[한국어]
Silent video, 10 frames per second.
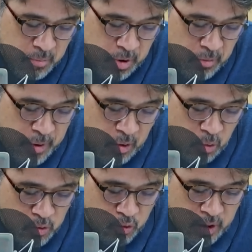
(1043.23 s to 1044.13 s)
법에
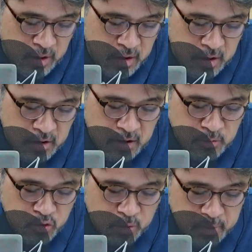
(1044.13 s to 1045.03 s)
호소하는 길이
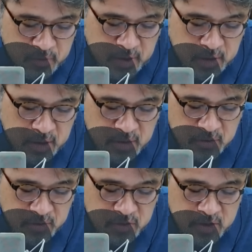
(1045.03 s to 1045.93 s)
너무 좁은
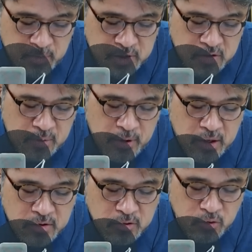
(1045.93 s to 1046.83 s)
상태에서 시민
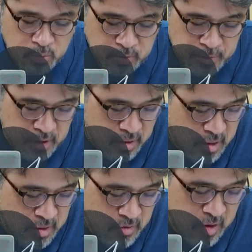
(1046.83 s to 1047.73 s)
참여까지 좁으면
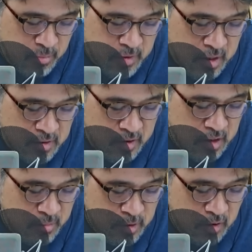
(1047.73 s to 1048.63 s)
참사의
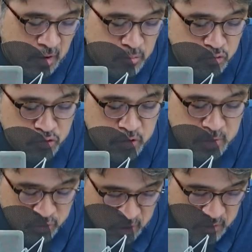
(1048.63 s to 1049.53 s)
책임을
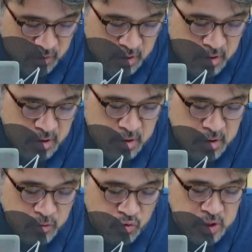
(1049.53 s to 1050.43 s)
엄중히 물어서
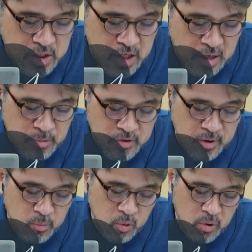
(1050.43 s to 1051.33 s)
귀감을
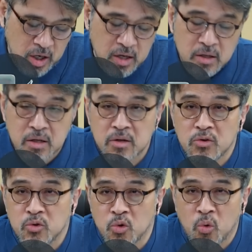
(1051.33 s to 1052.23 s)
삼도록 하는
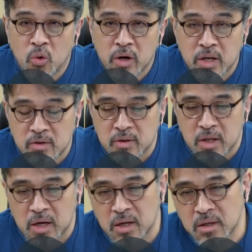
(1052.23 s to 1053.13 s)
일은
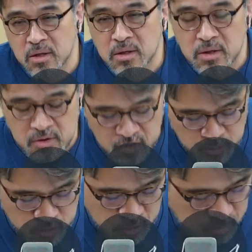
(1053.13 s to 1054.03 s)
요원해진다. 이
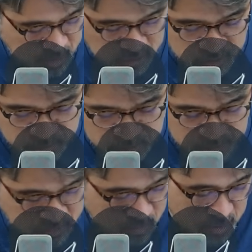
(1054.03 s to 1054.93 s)
점을 좀 다시 한번
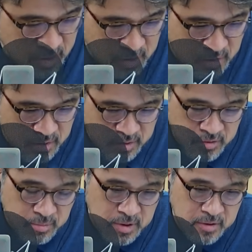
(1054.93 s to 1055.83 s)
말씀을 드려야 될 것
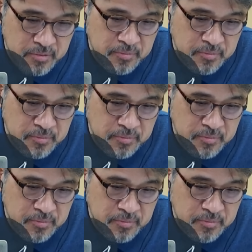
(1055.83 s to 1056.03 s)
같습니다.